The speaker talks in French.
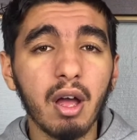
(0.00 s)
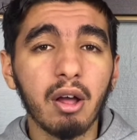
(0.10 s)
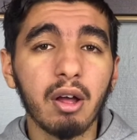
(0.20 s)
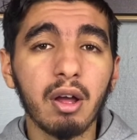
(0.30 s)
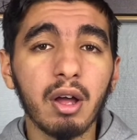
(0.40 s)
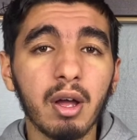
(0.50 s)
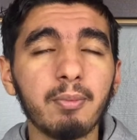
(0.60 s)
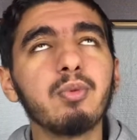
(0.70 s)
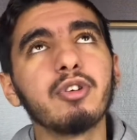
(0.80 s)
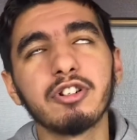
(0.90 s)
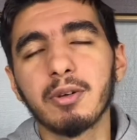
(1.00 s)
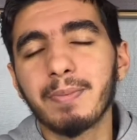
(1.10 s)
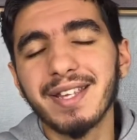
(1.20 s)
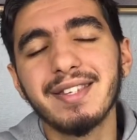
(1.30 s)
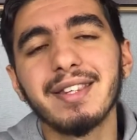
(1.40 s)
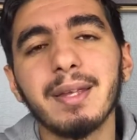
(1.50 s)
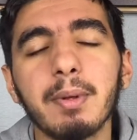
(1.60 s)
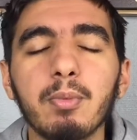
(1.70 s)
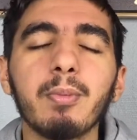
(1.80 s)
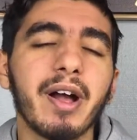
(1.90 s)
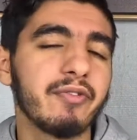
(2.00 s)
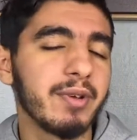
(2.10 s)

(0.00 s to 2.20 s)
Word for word: euh, bon je pas cité, mais bon bref